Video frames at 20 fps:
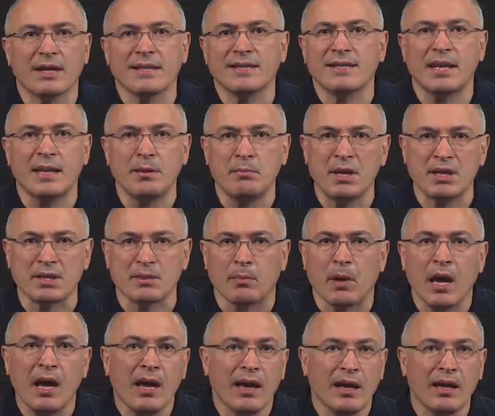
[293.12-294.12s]
экстремизм
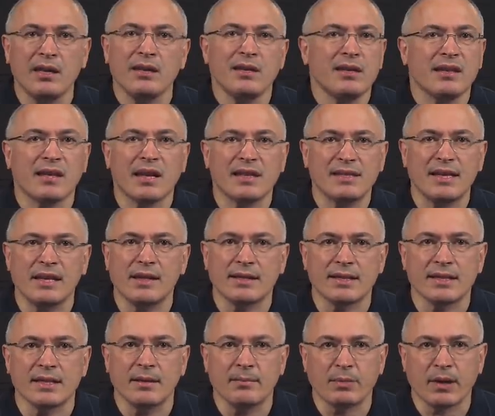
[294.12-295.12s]
и
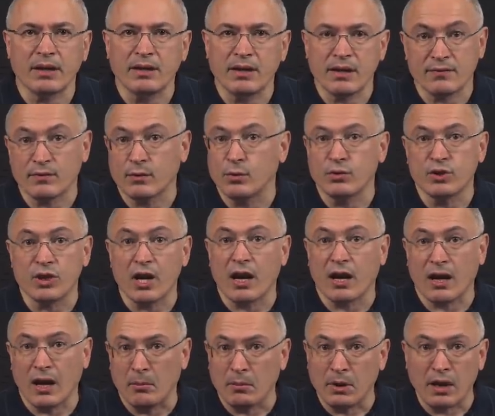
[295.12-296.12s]
ненасильственный протест, включая
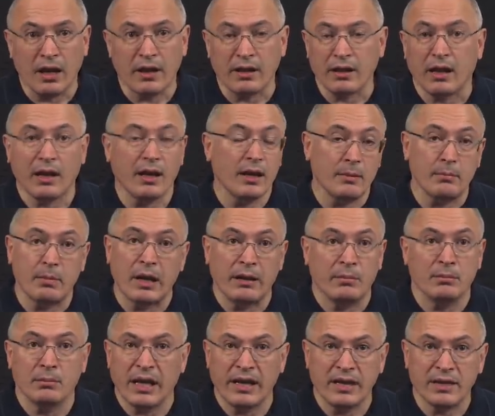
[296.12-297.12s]
камлание или
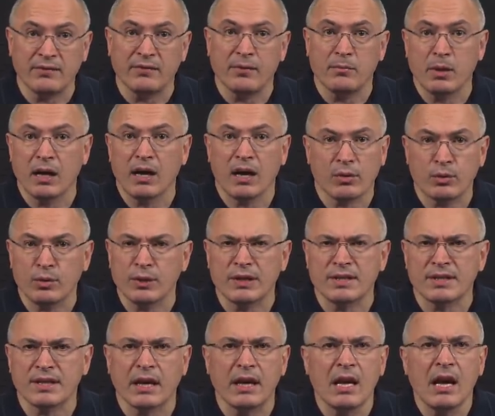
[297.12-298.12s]
молитвы
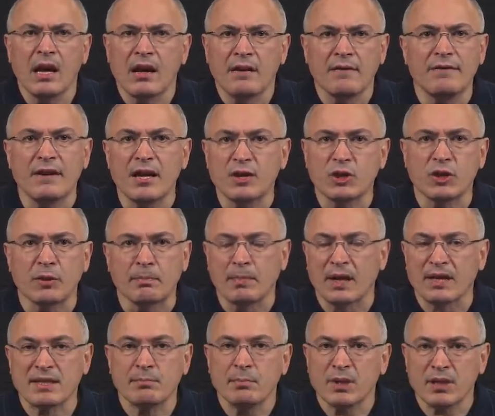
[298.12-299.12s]
Богородицы, вещи по
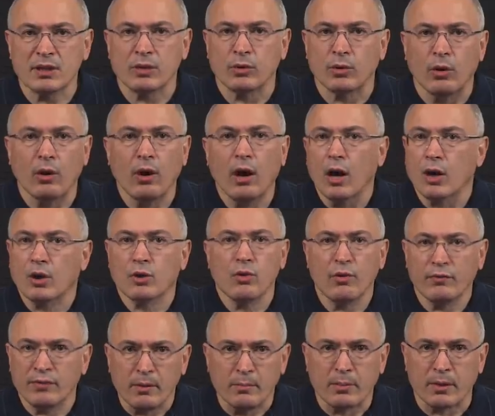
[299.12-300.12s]
смыслу
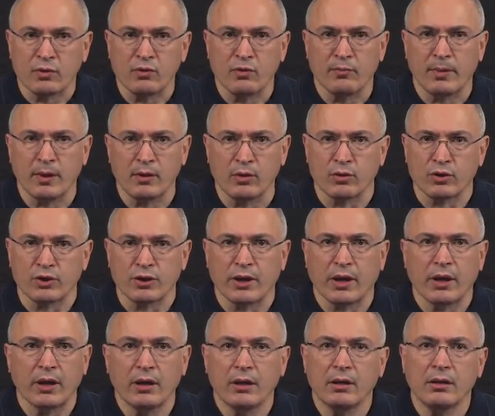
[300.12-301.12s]
ровно противоположные.